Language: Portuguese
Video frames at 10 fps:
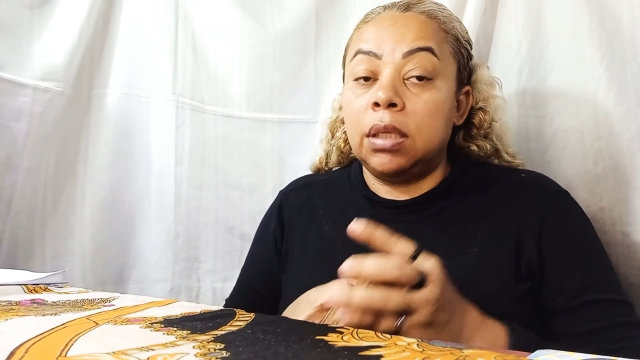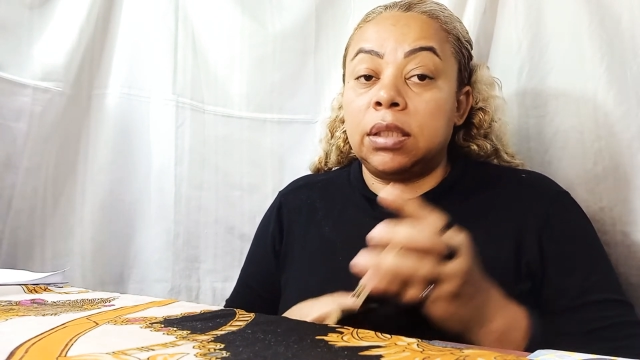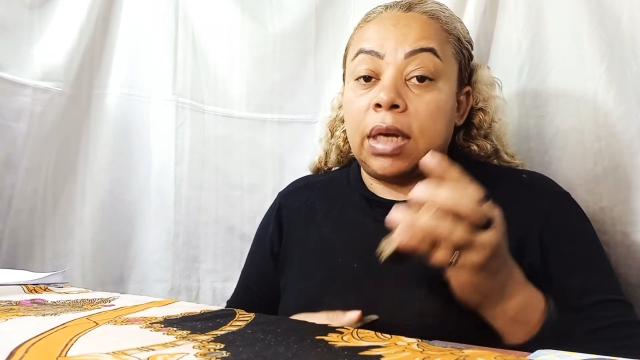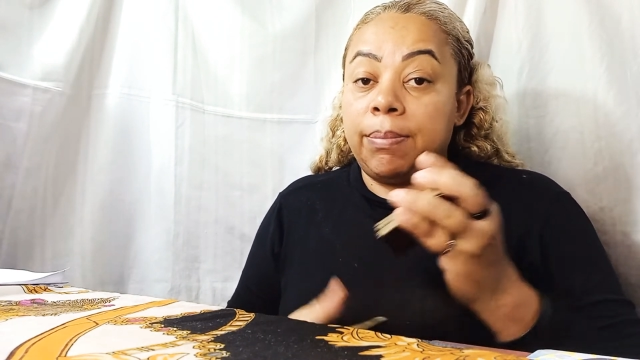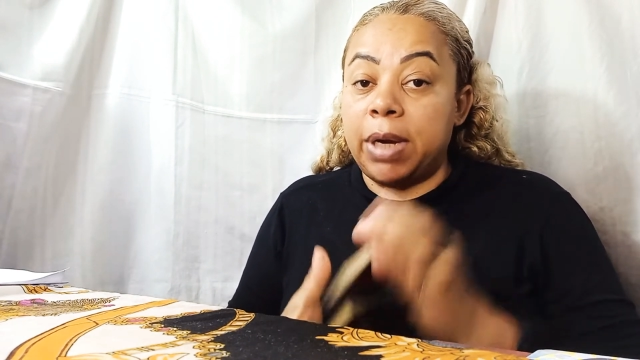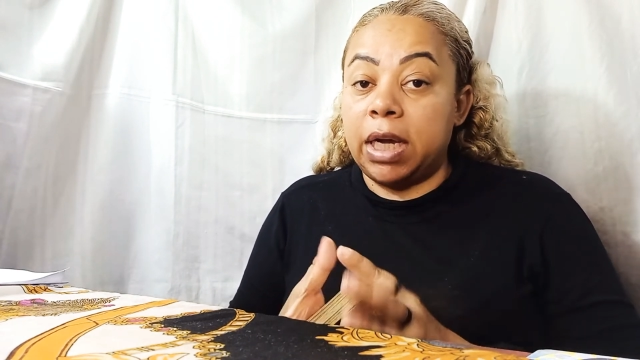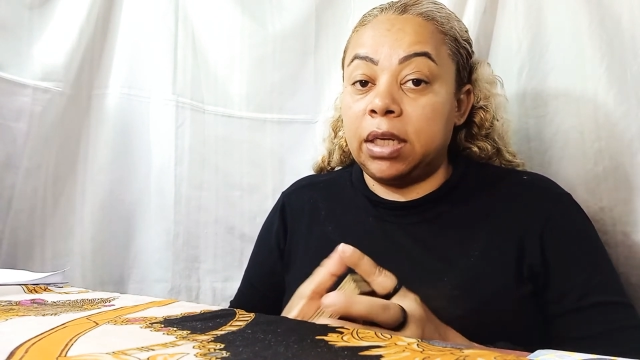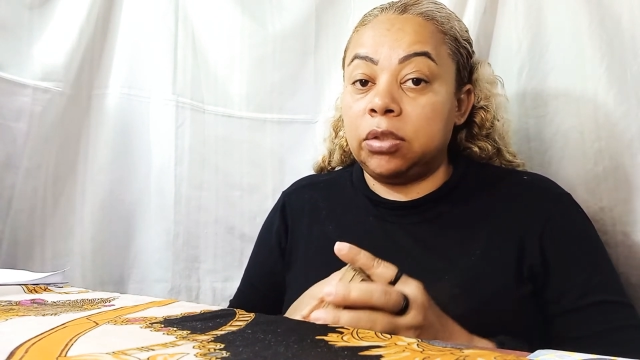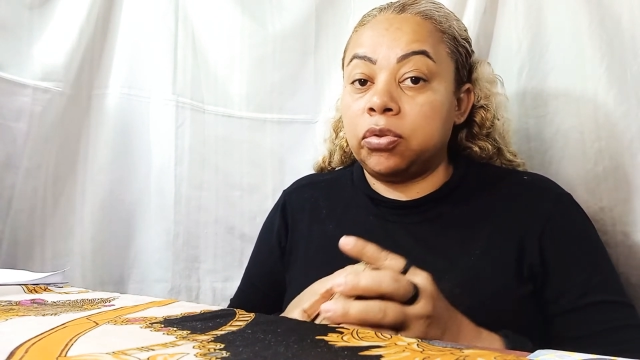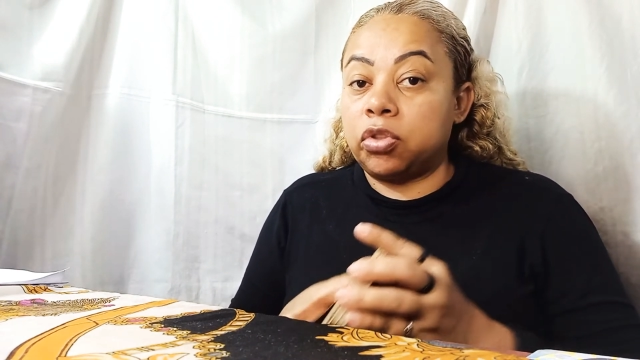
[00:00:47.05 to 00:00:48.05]

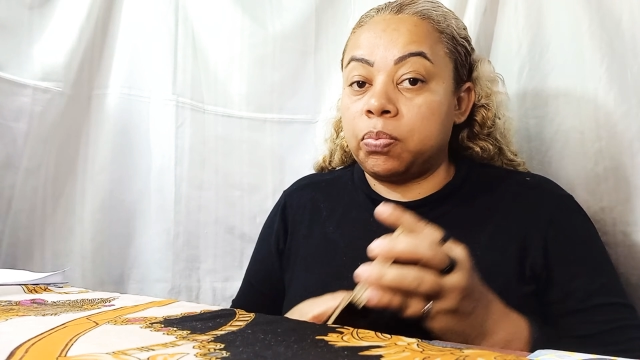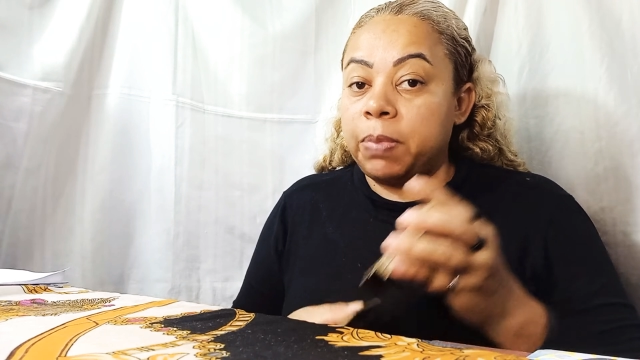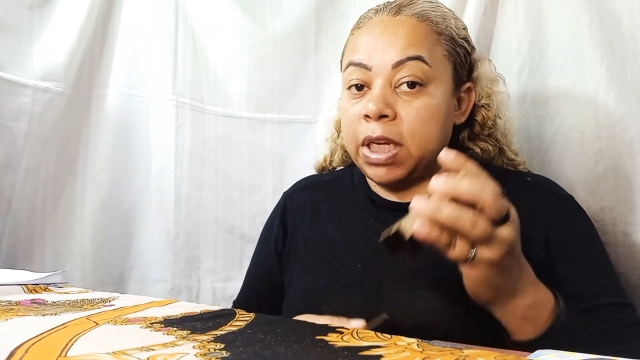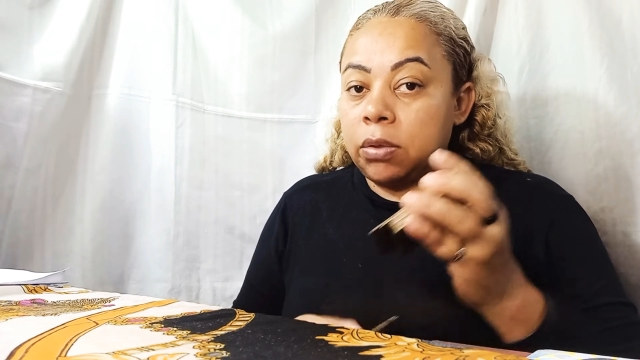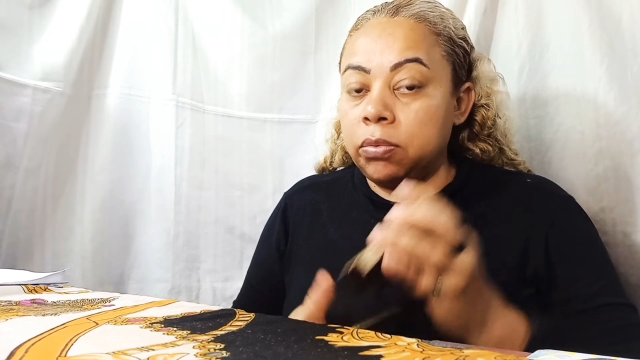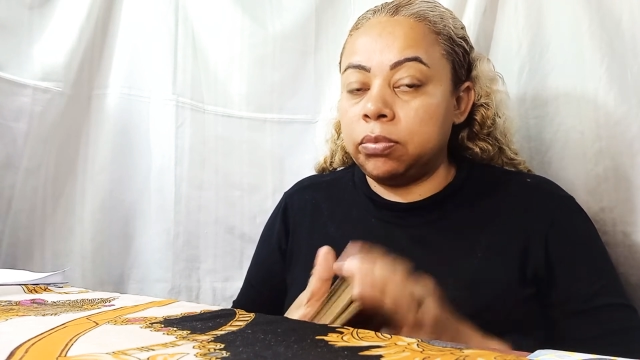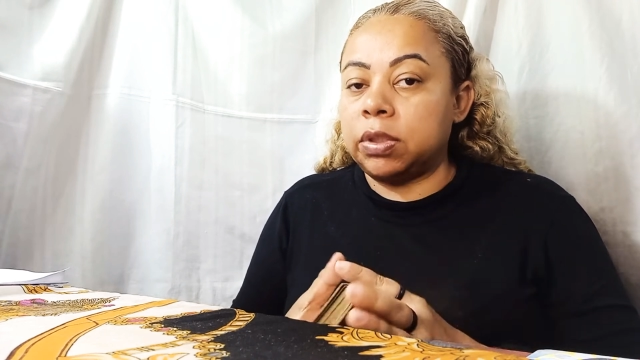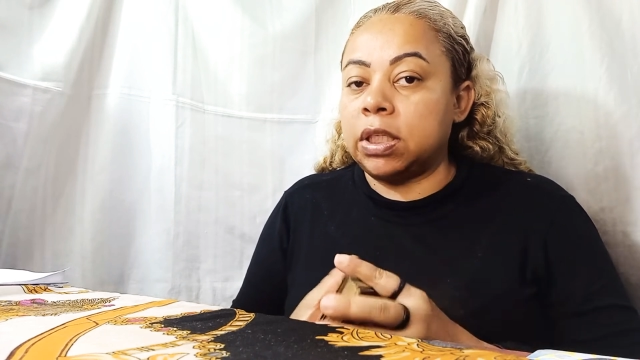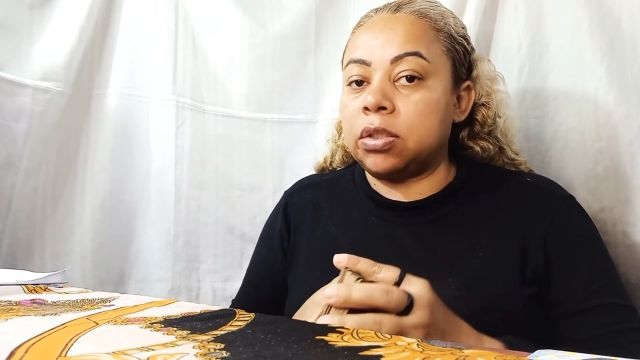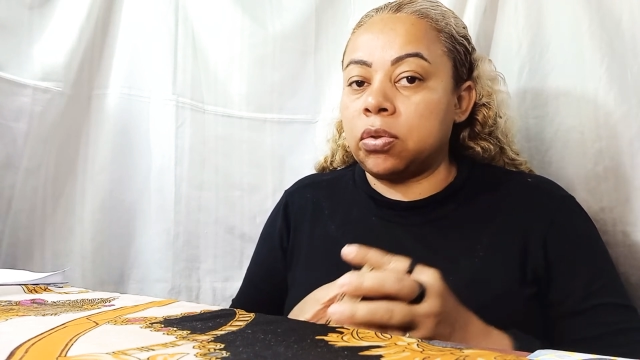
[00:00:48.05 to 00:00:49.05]
Trabalhos,
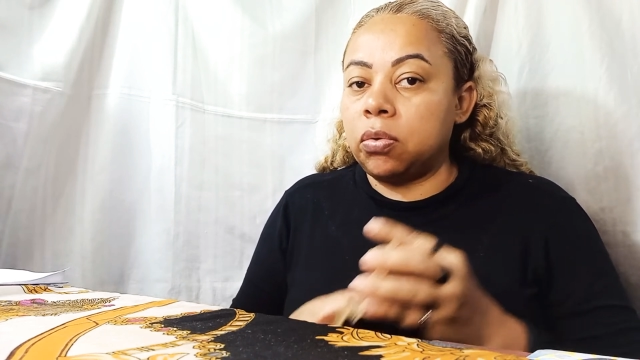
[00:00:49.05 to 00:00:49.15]
perguntas,